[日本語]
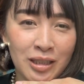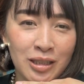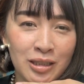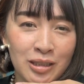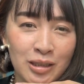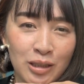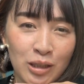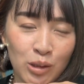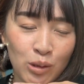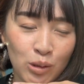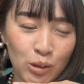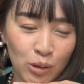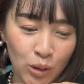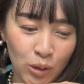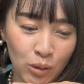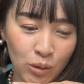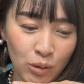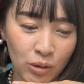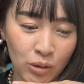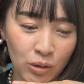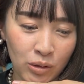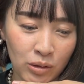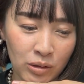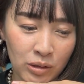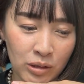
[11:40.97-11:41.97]
ちょっと
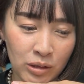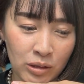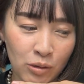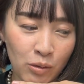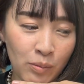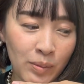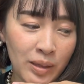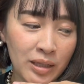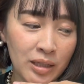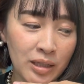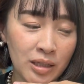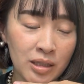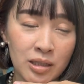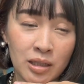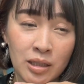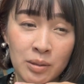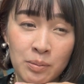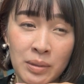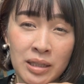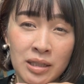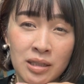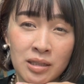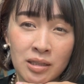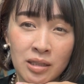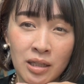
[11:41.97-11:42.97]
今日ごめんなさい、
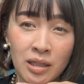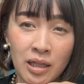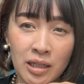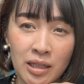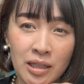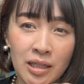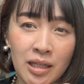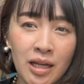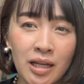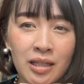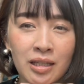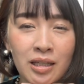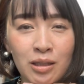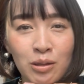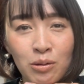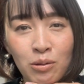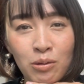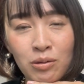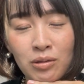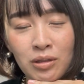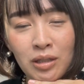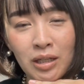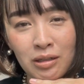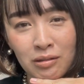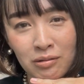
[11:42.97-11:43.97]
めっちゃ嫌々撮っ
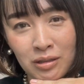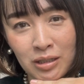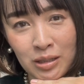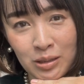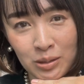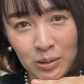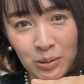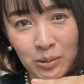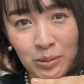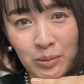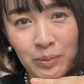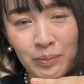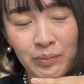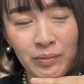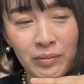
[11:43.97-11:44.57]
てるんですよ。